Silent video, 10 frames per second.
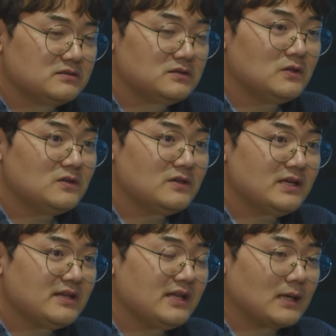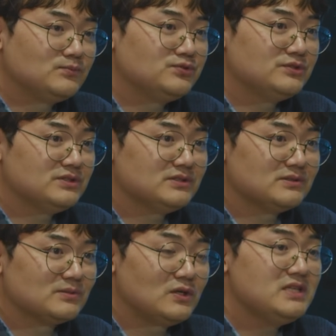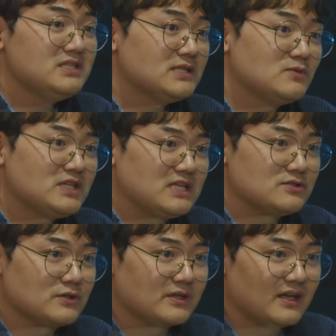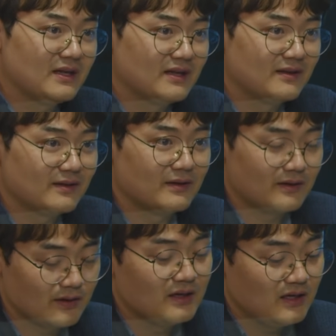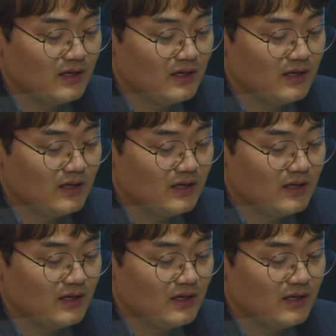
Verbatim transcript: 그거에 대한 악플은 펄리 씨의 잘못이 아니죠 절대. 그렇죠. 네.